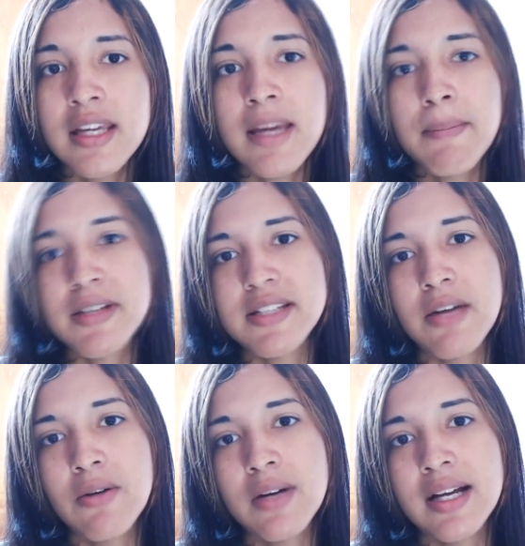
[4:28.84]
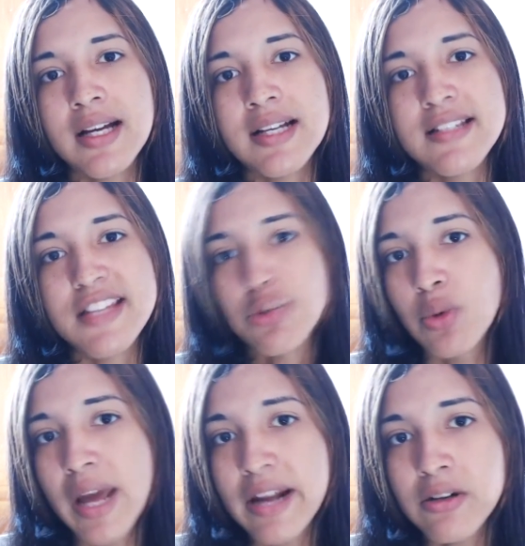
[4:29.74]
y empezaron a
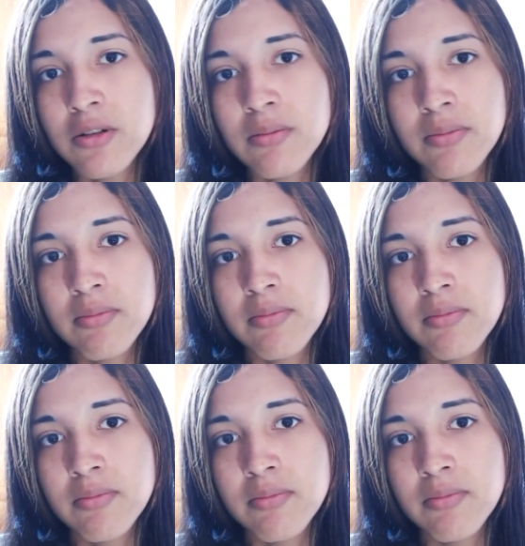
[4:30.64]
saturarlo